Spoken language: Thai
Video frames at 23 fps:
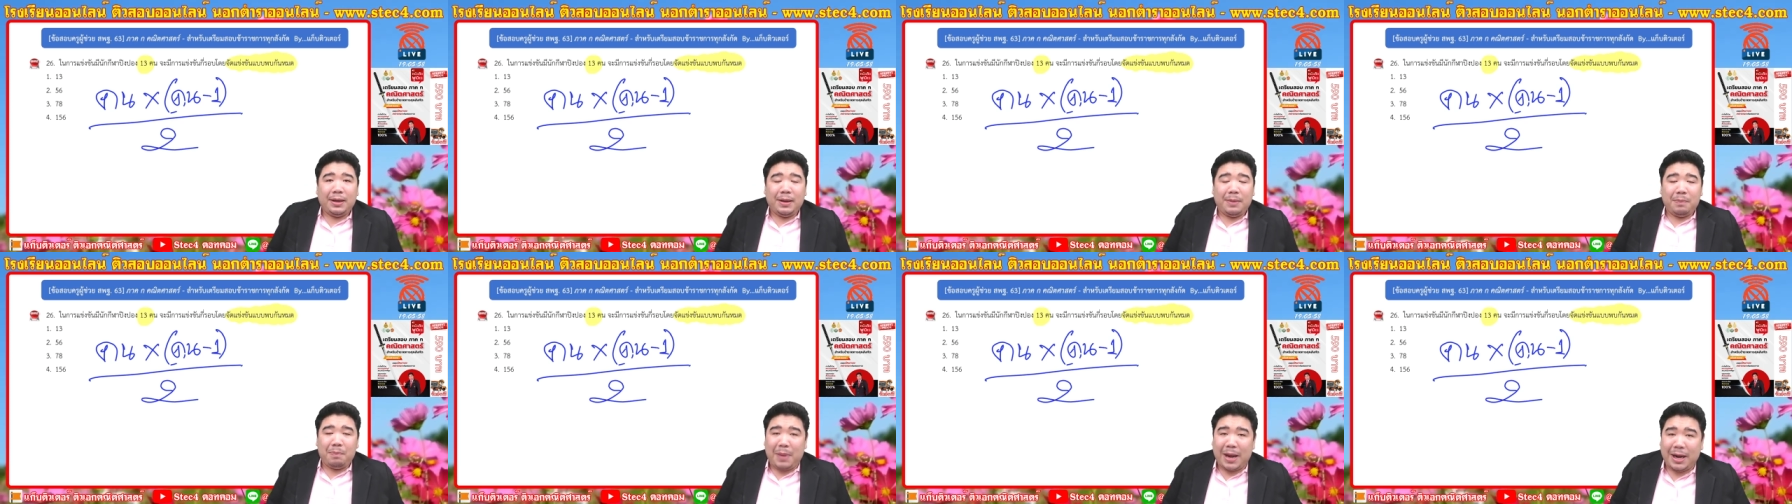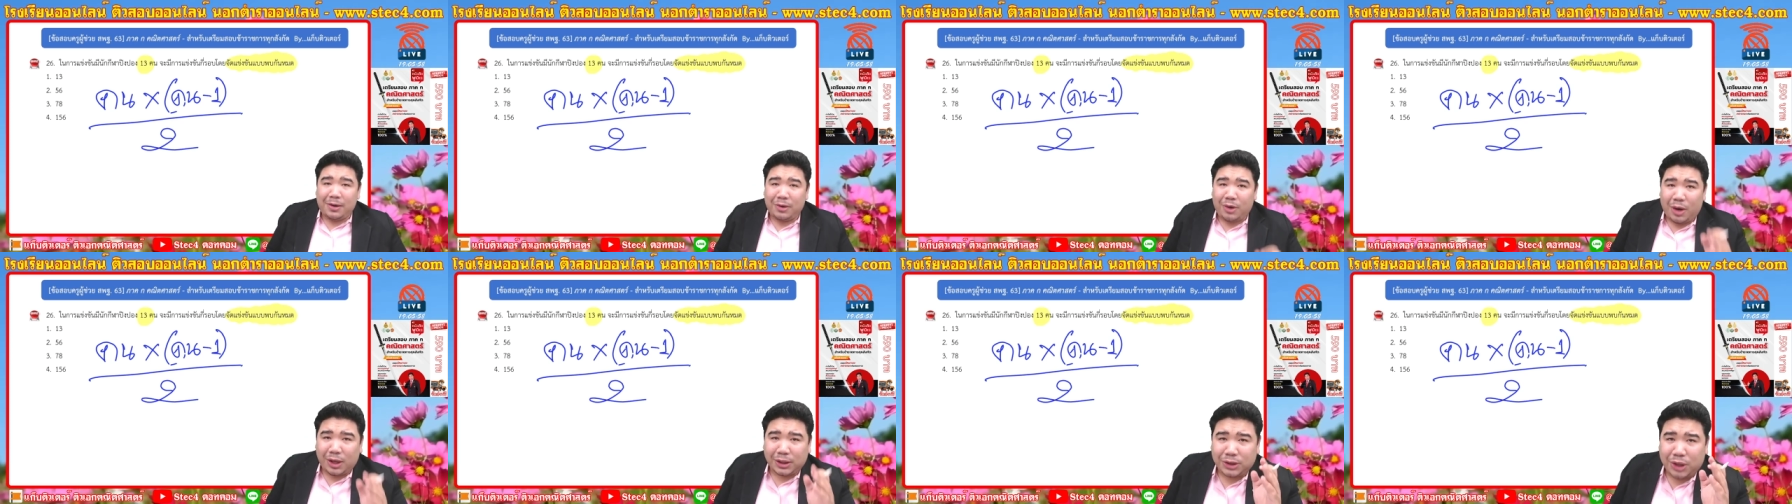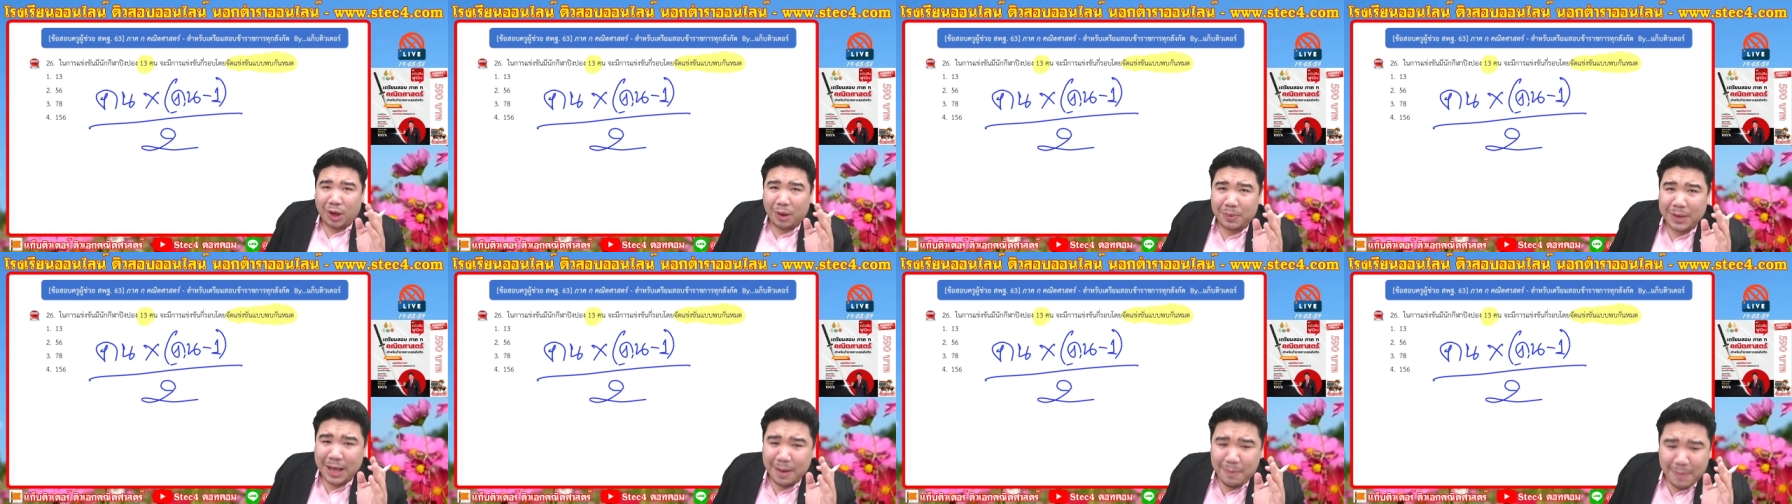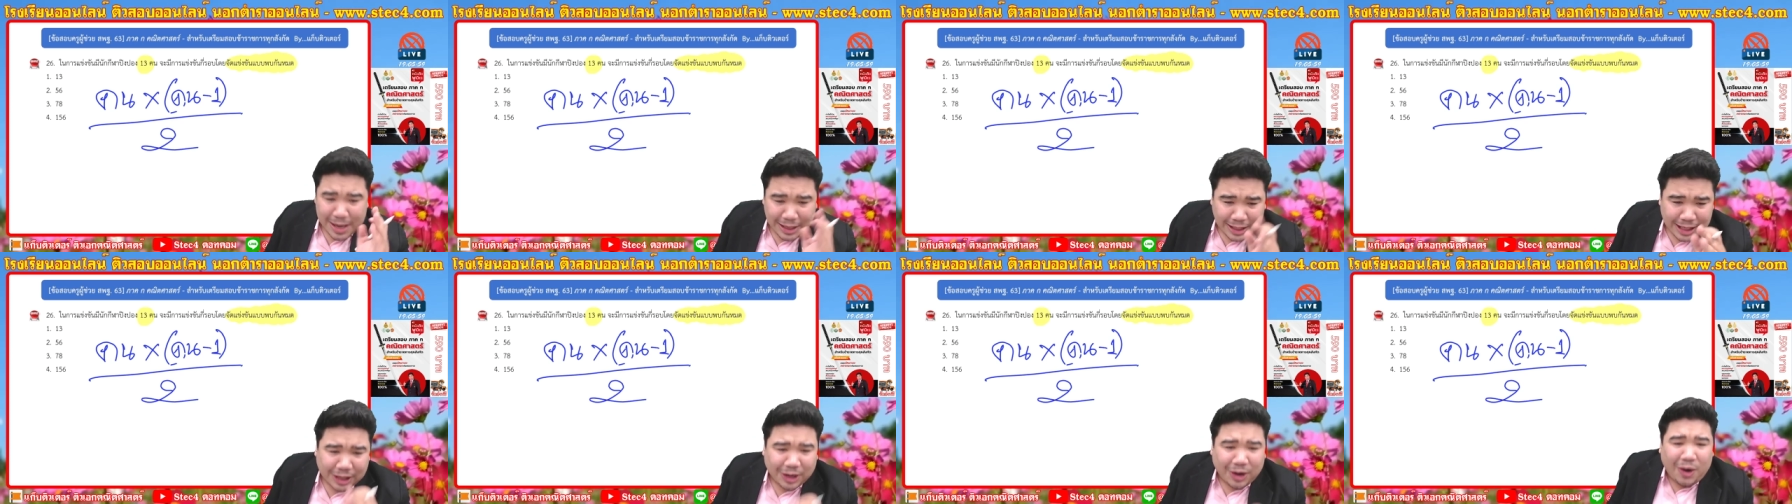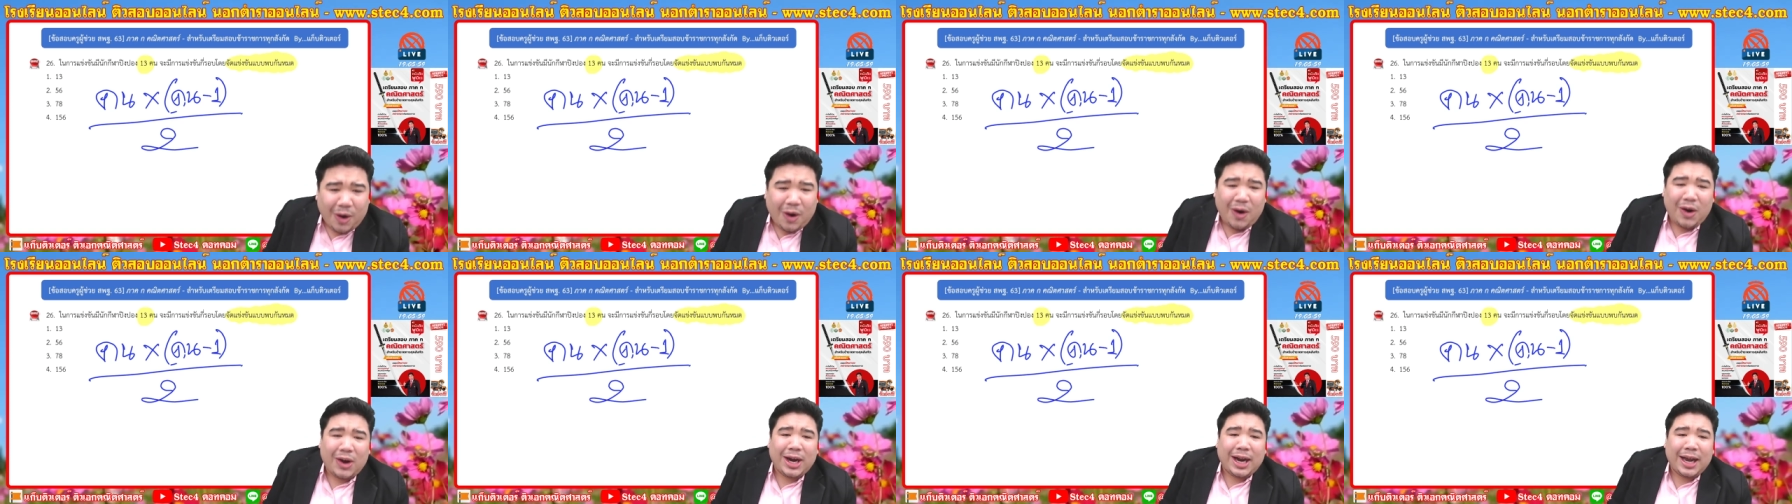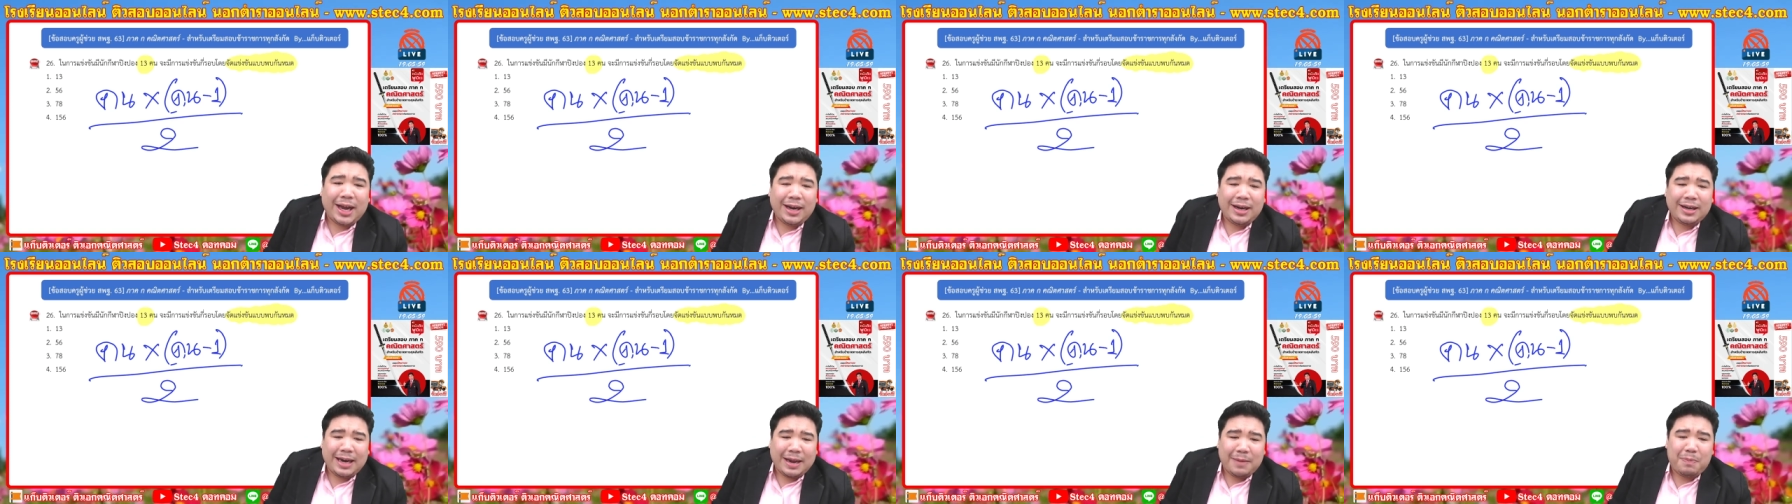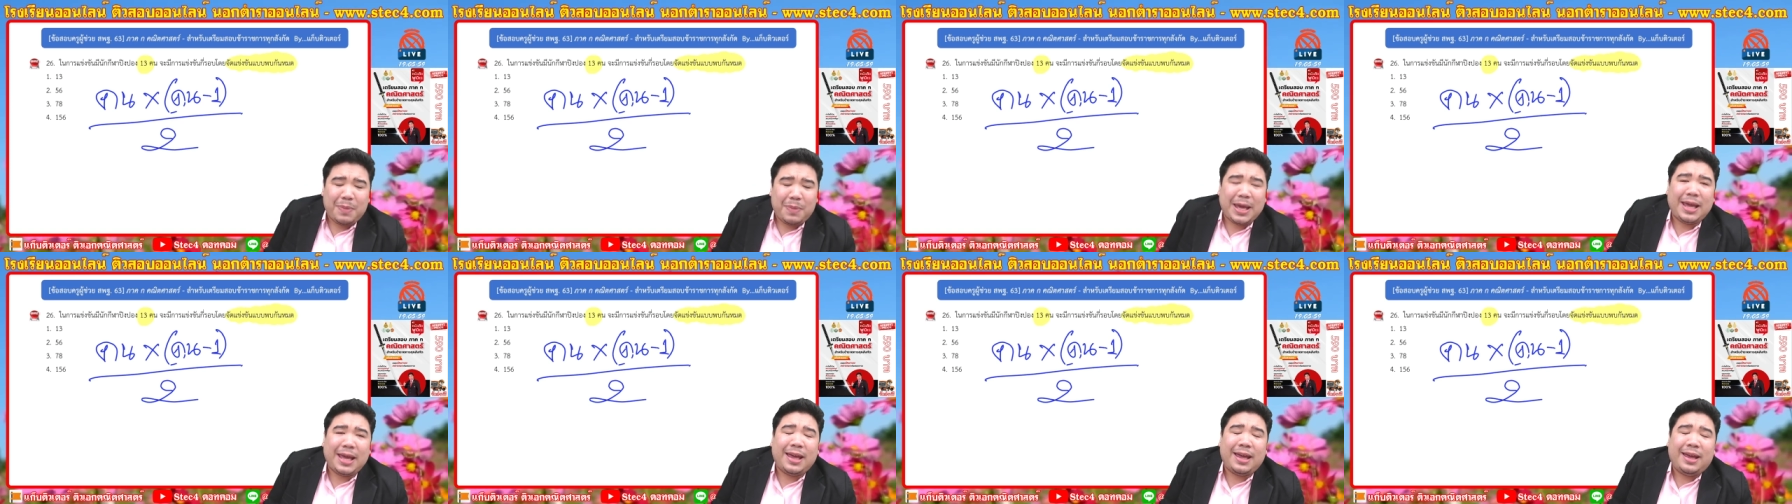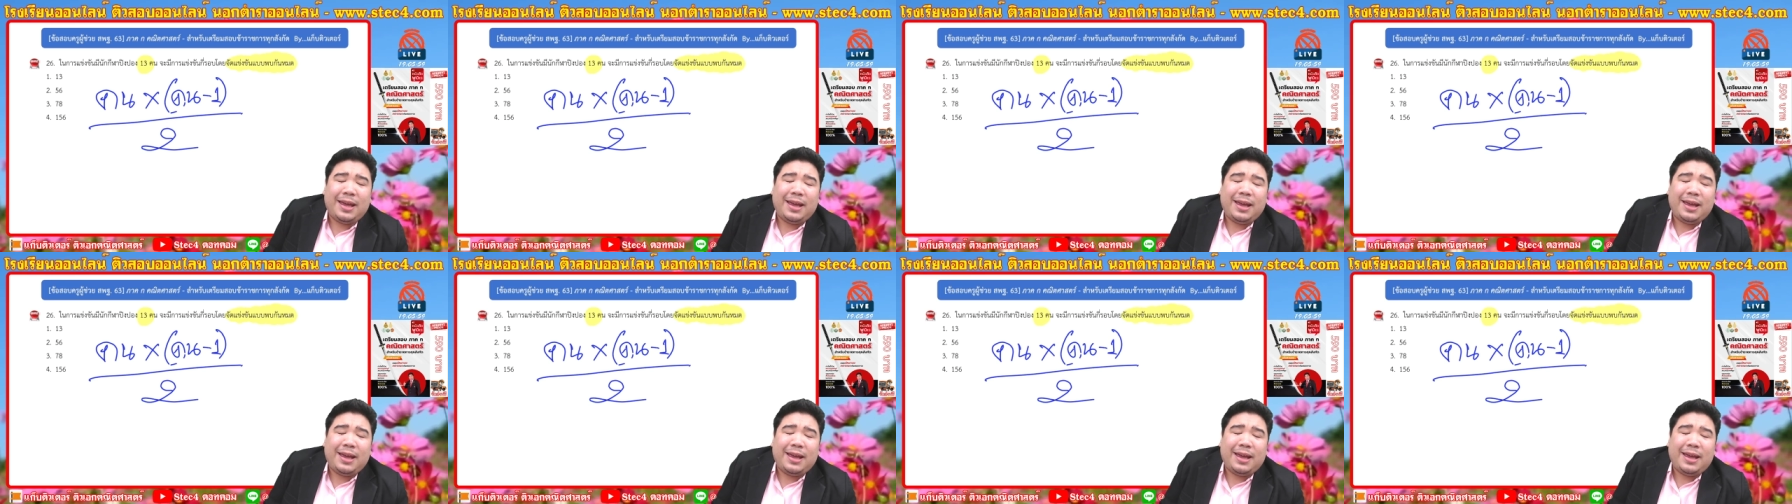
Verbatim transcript: เป็นข้อสอบแค่ไม่กี่ข้อนะในปี